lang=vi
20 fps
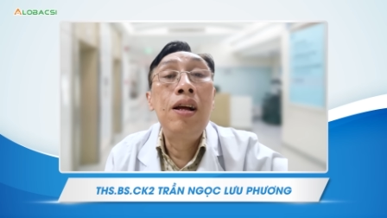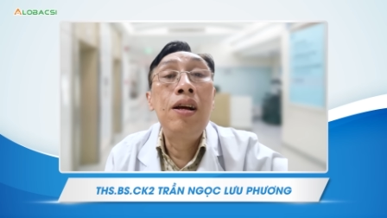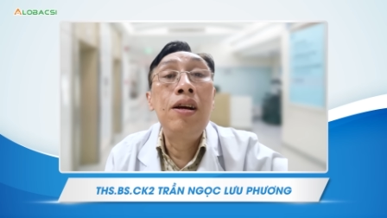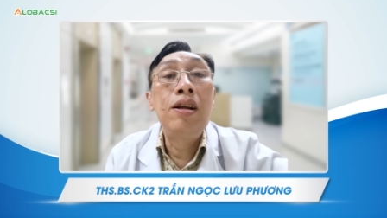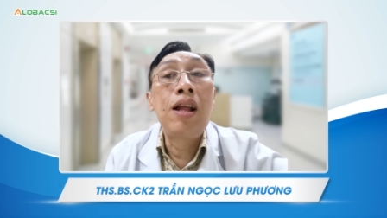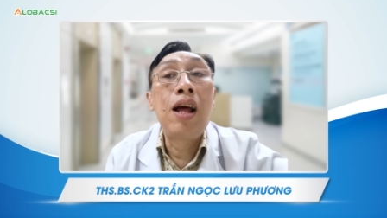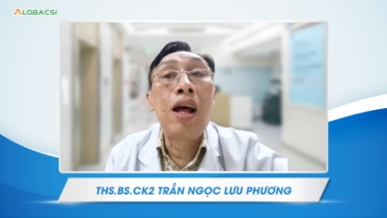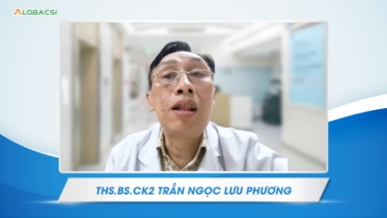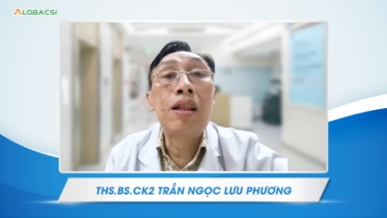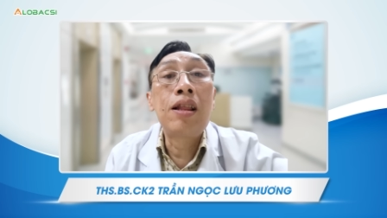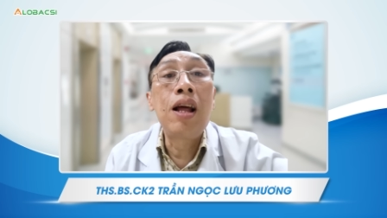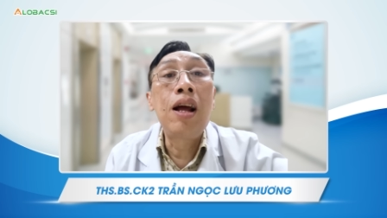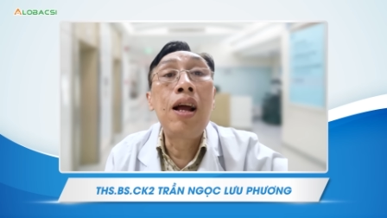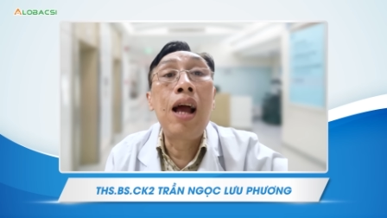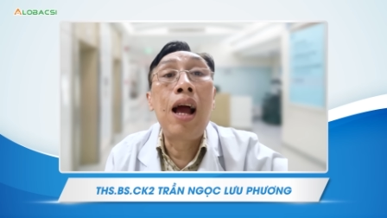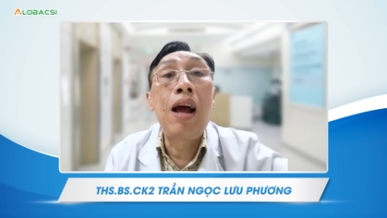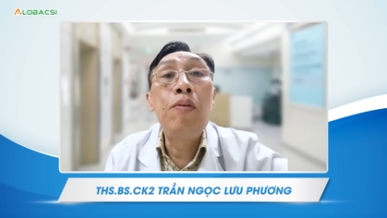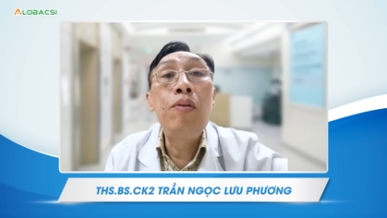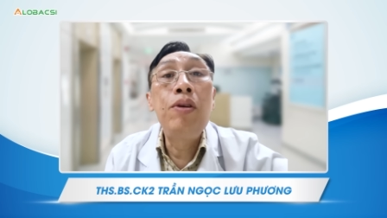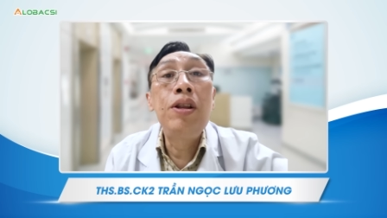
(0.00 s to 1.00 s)
người ta tất
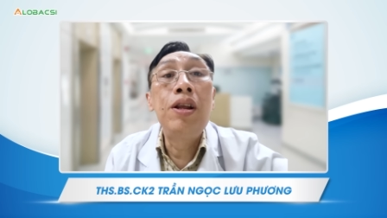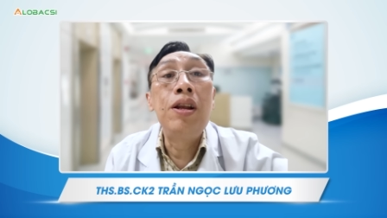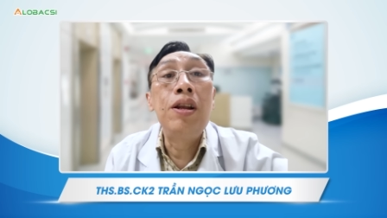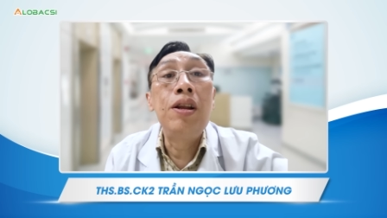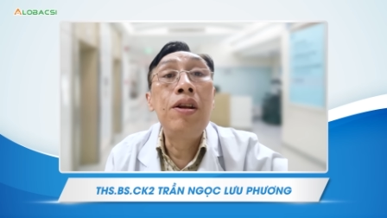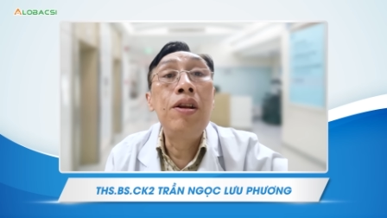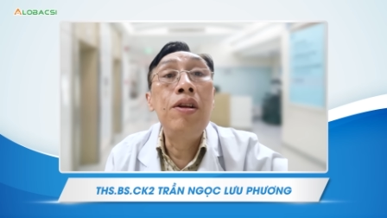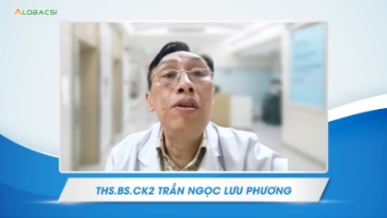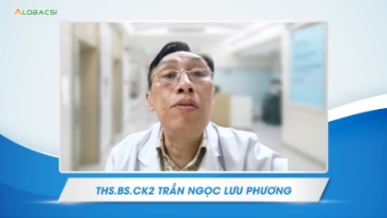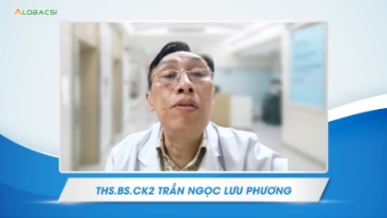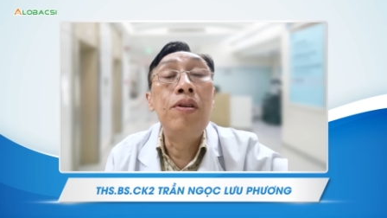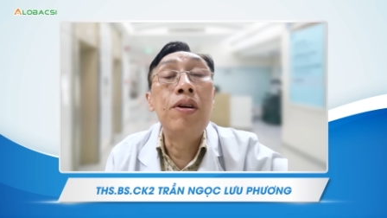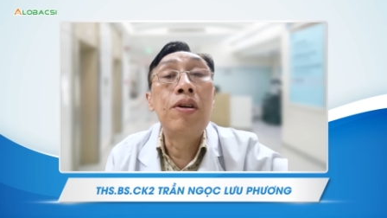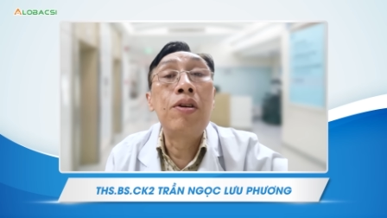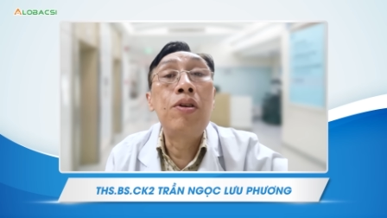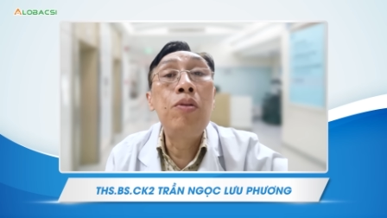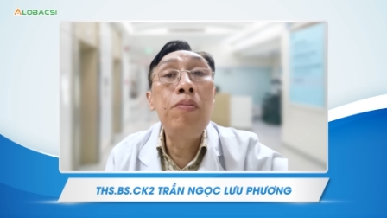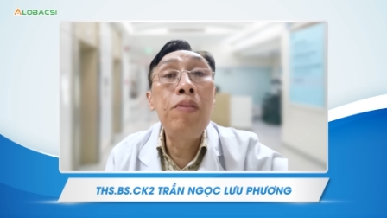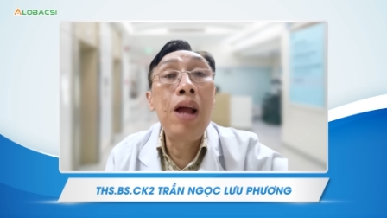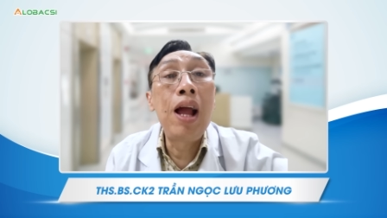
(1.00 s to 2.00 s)
cả quy trình nó đều
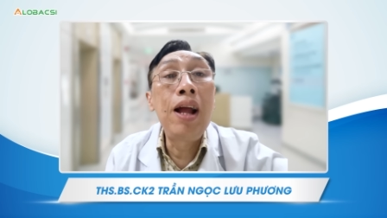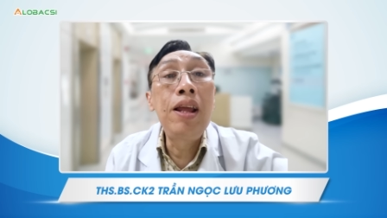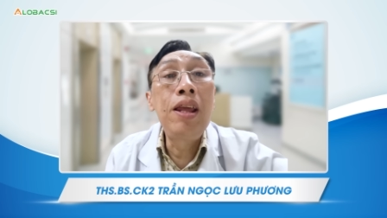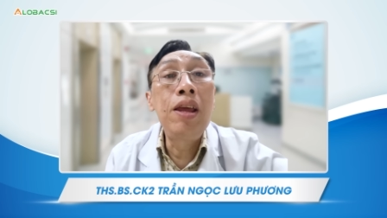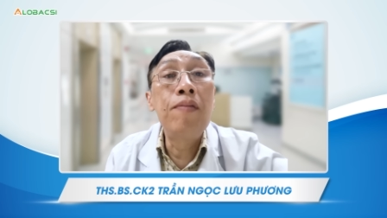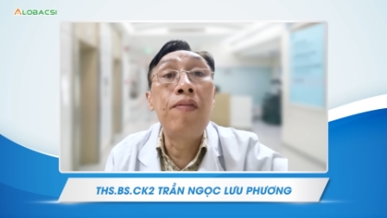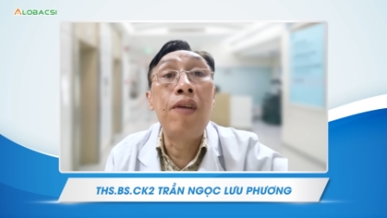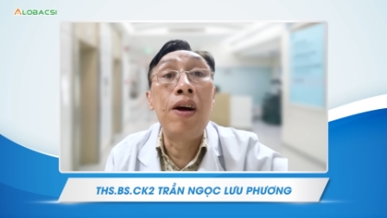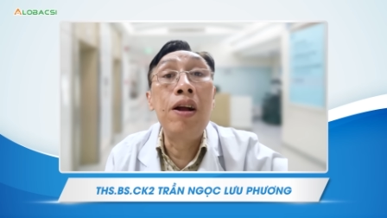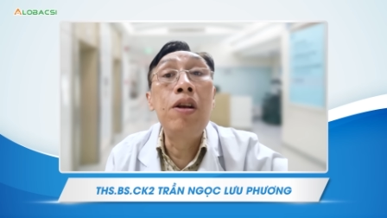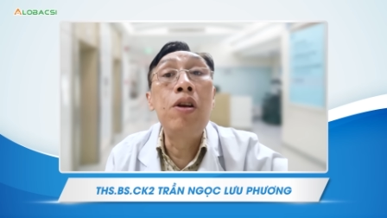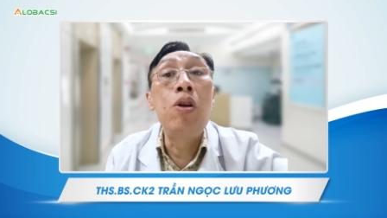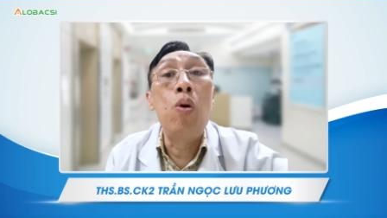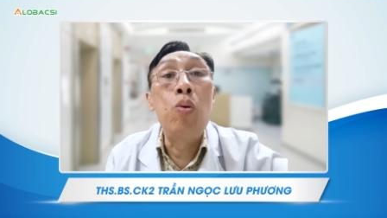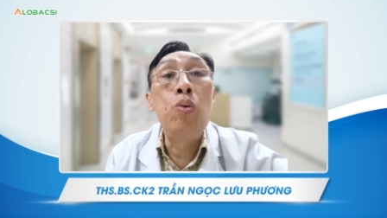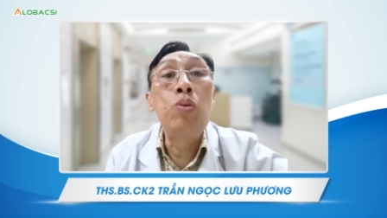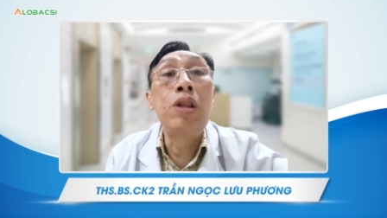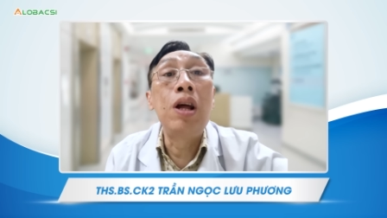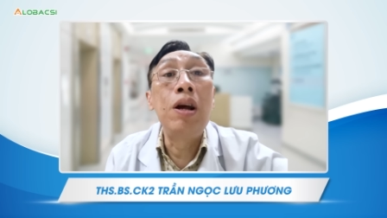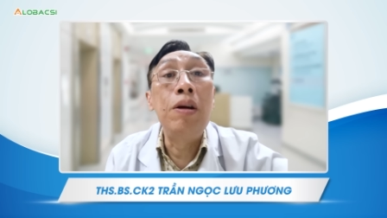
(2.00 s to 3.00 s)
được rút ngắn nhưng vẫn
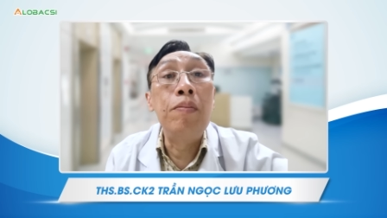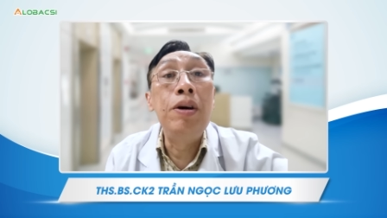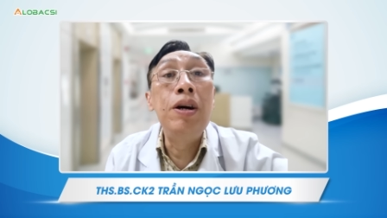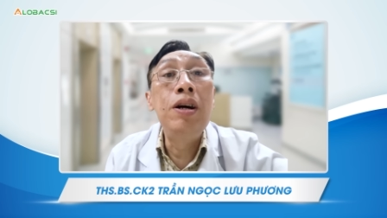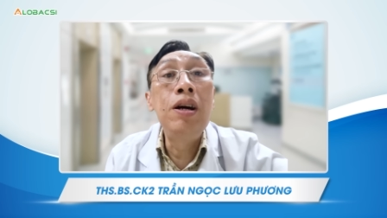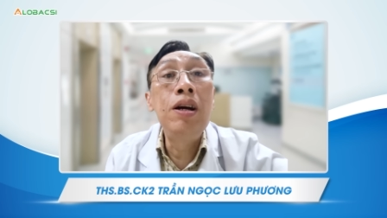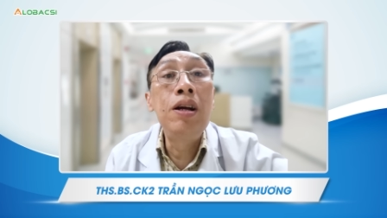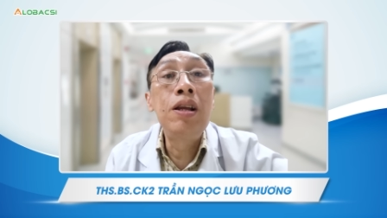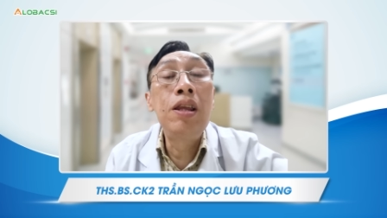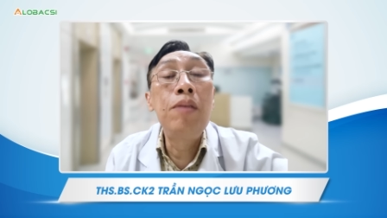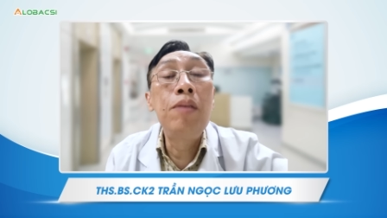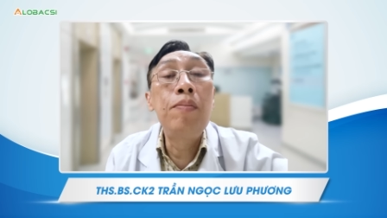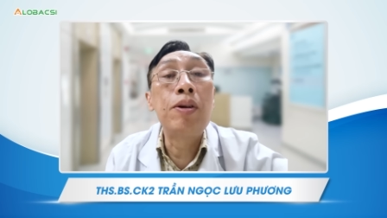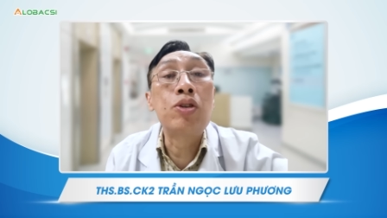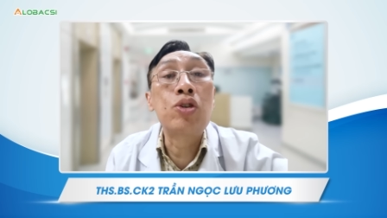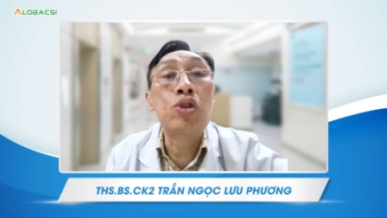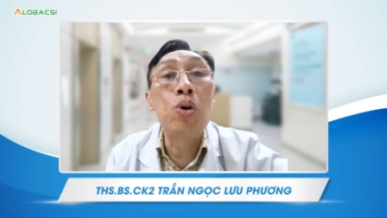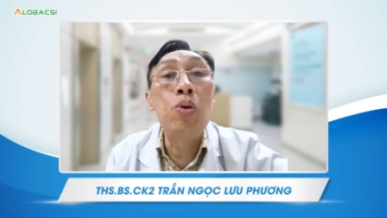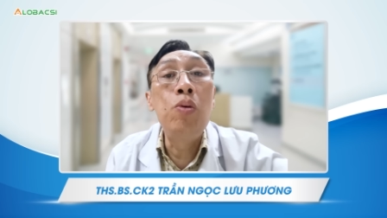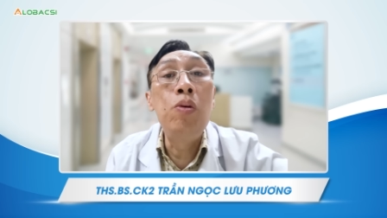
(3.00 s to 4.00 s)
đủ từng bước nhưng
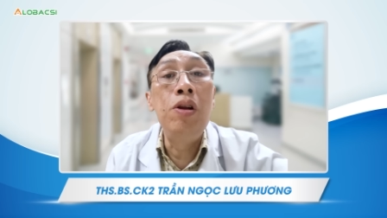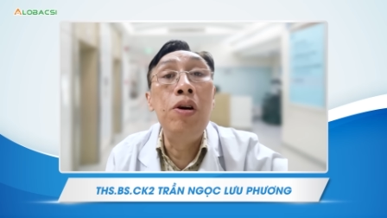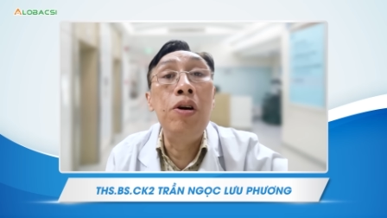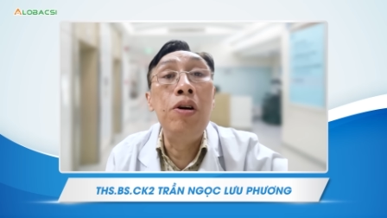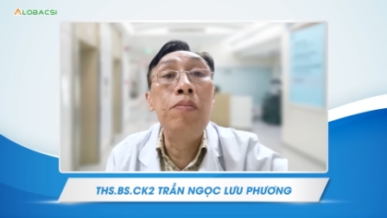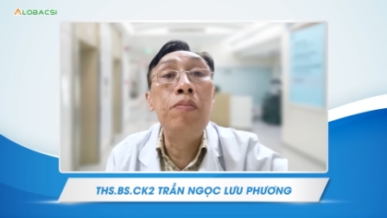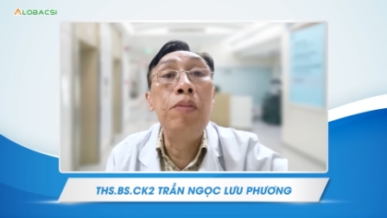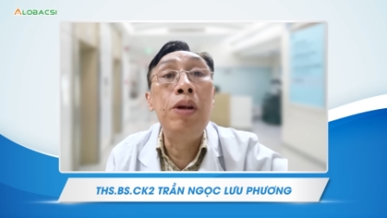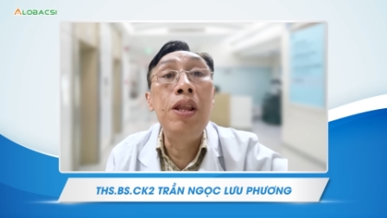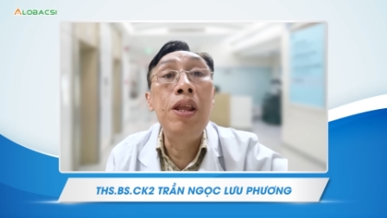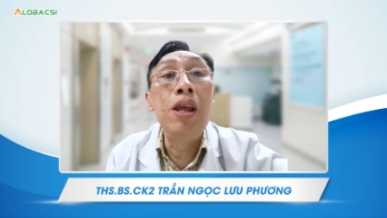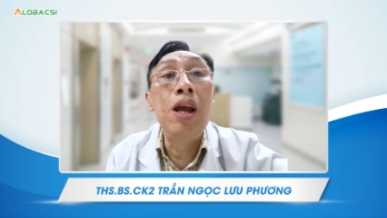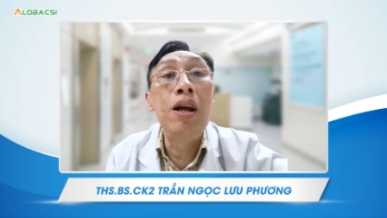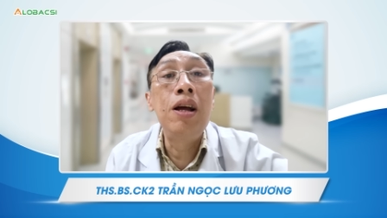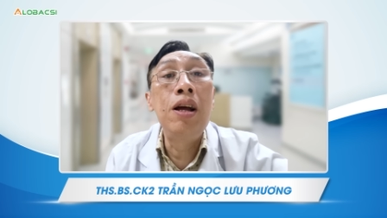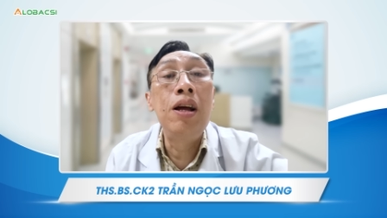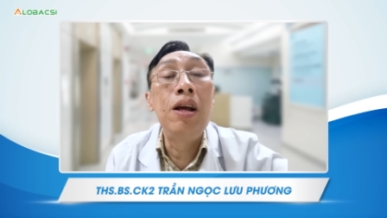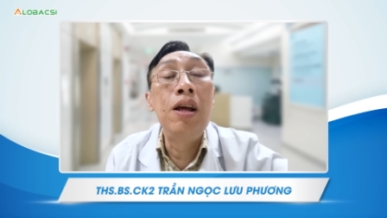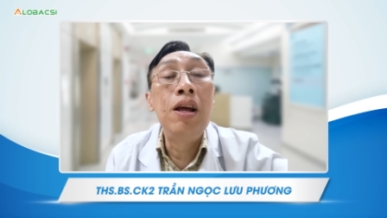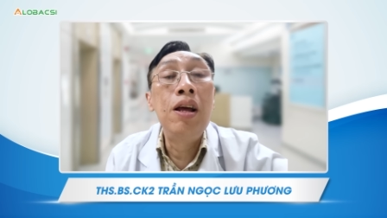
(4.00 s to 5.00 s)
mà số lượng bệnh
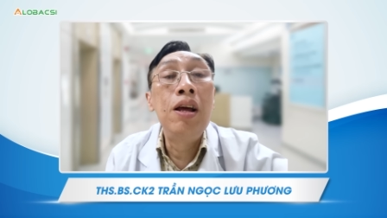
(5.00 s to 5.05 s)
nhân